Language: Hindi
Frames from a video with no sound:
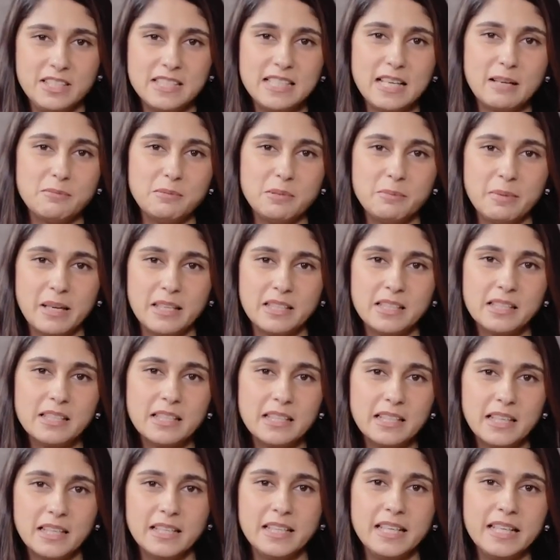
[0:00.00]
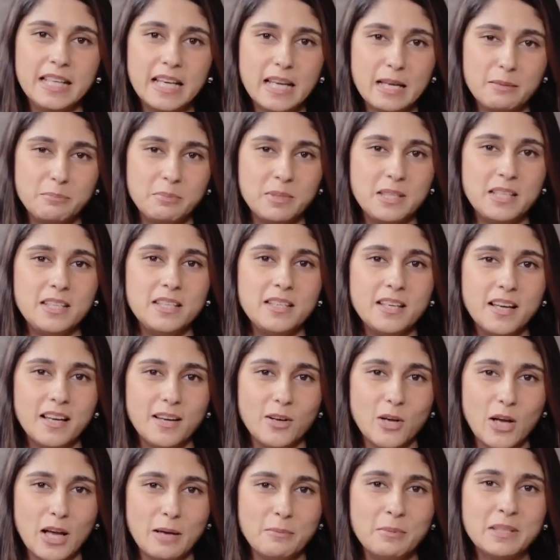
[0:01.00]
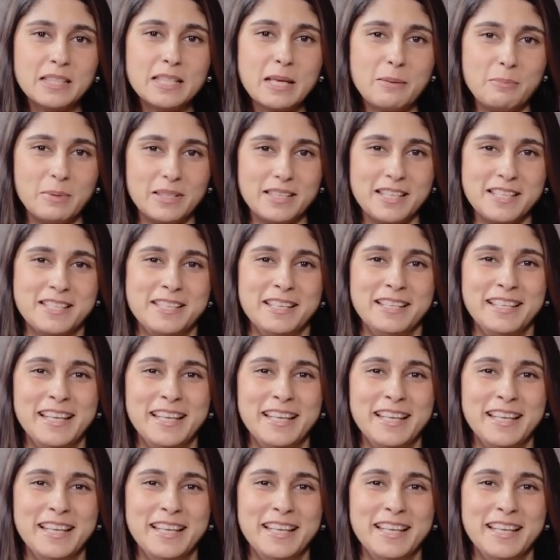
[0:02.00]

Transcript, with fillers: वीज़ा आपने बाइक का कराना है आपकी आमद का पता